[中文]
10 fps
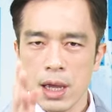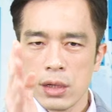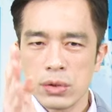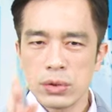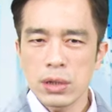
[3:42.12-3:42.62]

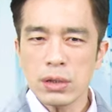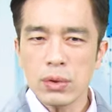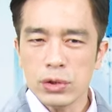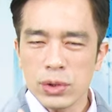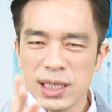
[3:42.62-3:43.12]
如
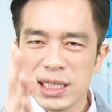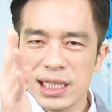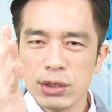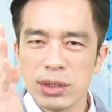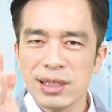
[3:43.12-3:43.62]
果说你
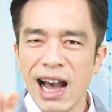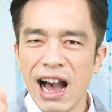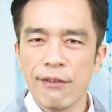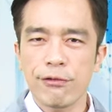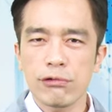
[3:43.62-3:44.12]
继续
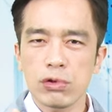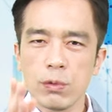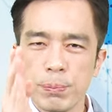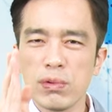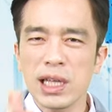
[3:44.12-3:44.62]
大幅度
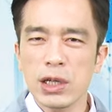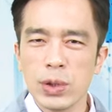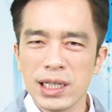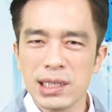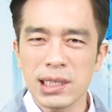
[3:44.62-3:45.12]
不理
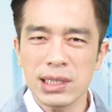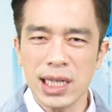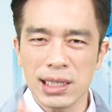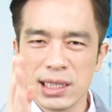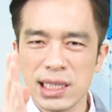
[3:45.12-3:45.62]
会市
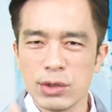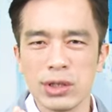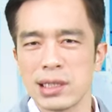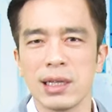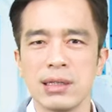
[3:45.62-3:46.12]
场的继
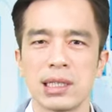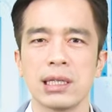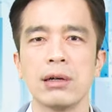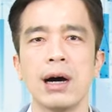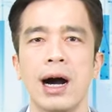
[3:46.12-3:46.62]
续升息
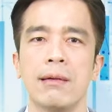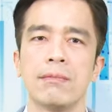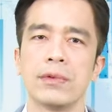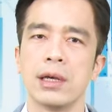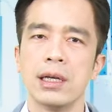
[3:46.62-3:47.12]
的话，
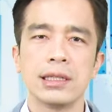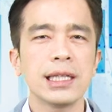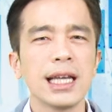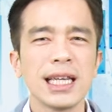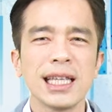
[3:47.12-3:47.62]
现
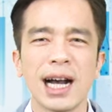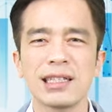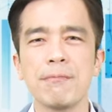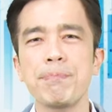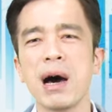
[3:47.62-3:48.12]
在银行已
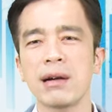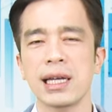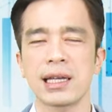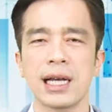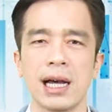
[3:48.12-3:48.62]
经报给
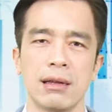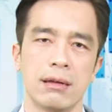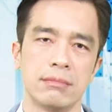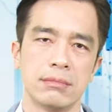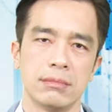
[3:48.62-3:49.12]
你看了。
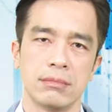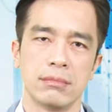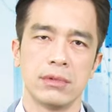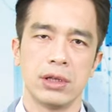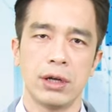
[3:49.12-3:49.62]

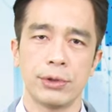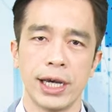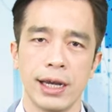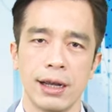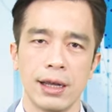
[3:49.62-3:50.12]
对不
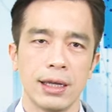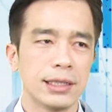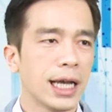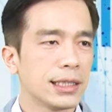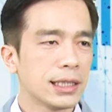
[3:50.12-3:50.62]
对？
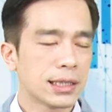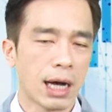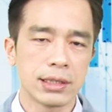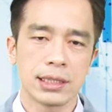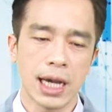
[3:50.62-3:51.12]
现在已经
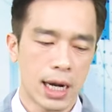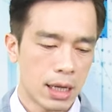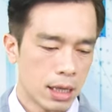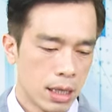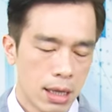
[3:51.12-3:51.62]
找几家了
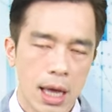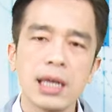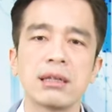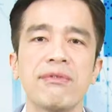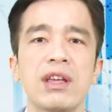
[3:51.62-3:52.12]

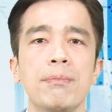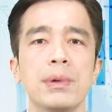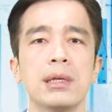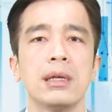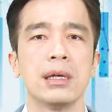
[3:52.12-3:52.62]
，S V
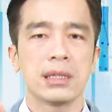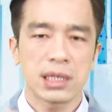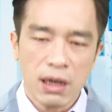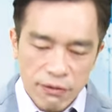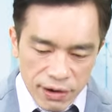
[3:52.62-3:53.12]

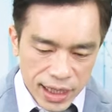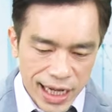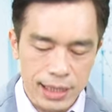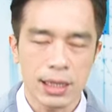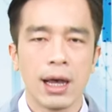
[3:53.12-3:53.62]

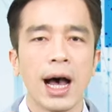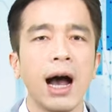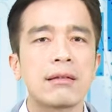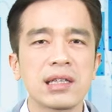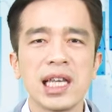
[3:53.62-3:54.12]
B、Silvergate，
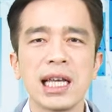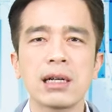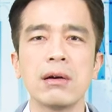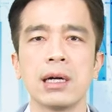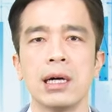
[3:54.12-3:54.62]
还有第一
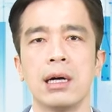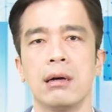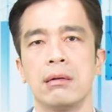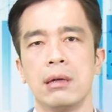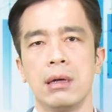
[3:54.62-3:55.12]
共和，
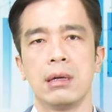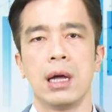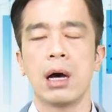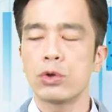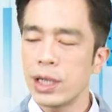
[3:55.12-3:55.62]

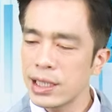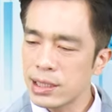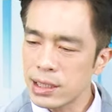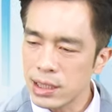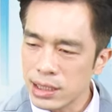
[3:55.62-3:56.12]
哦，瑞
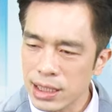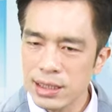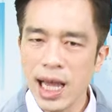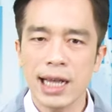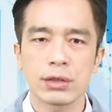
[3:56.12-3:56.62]
士
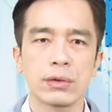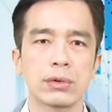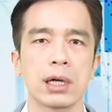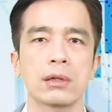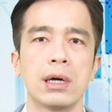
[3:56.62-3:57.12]
信贷出
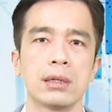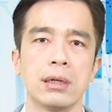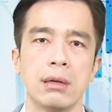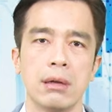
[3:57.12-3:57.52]
状况了。